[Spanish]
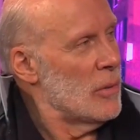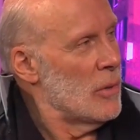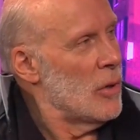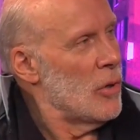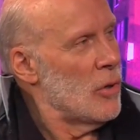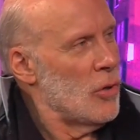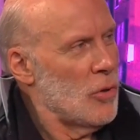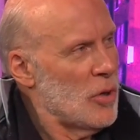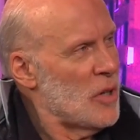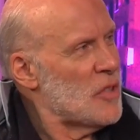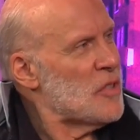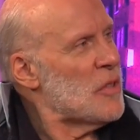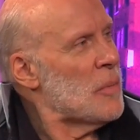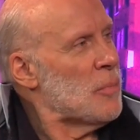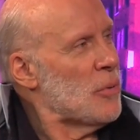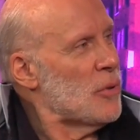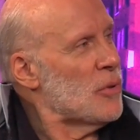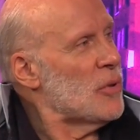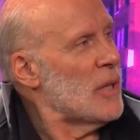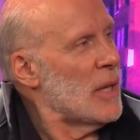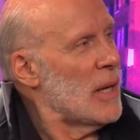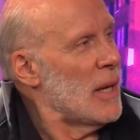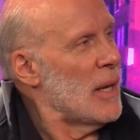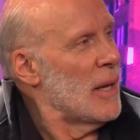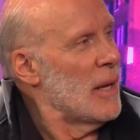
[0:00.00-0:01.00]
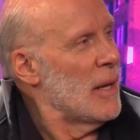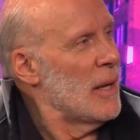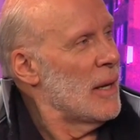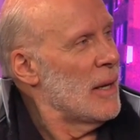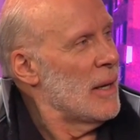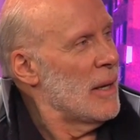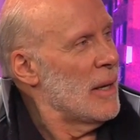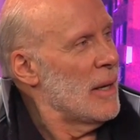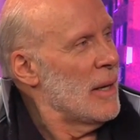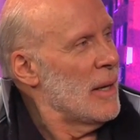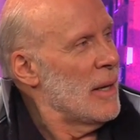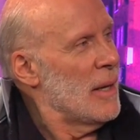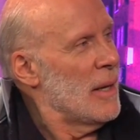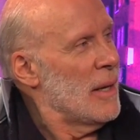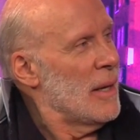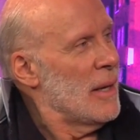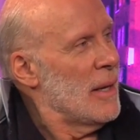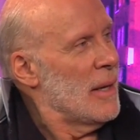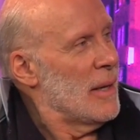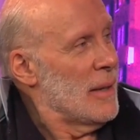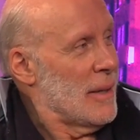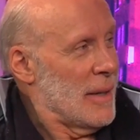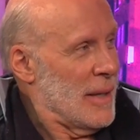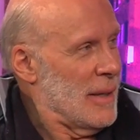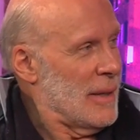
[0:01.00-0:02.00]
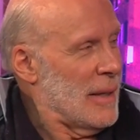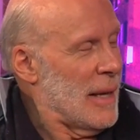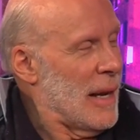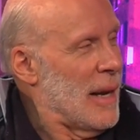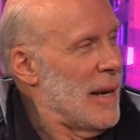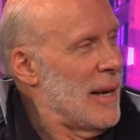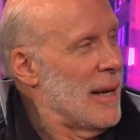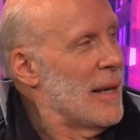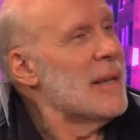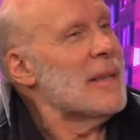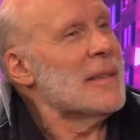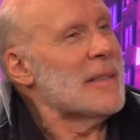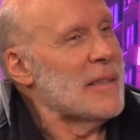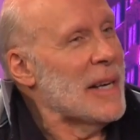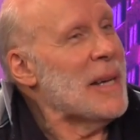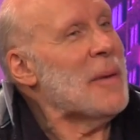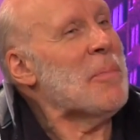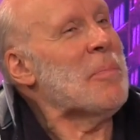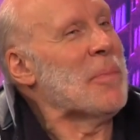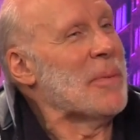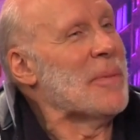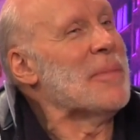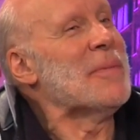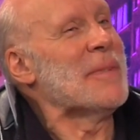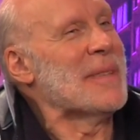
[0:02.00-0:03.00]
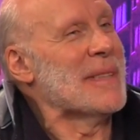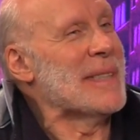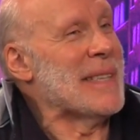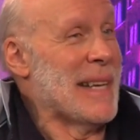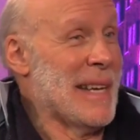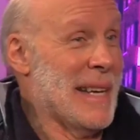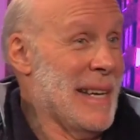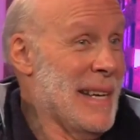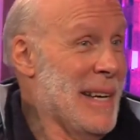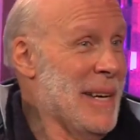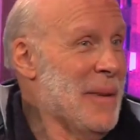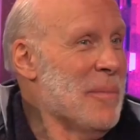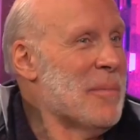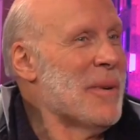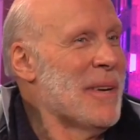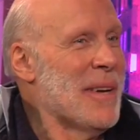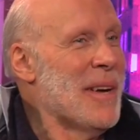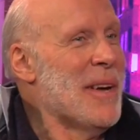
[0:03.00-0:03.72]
lo voy a hacer por ti. ¿Qué tal? Sí, sí.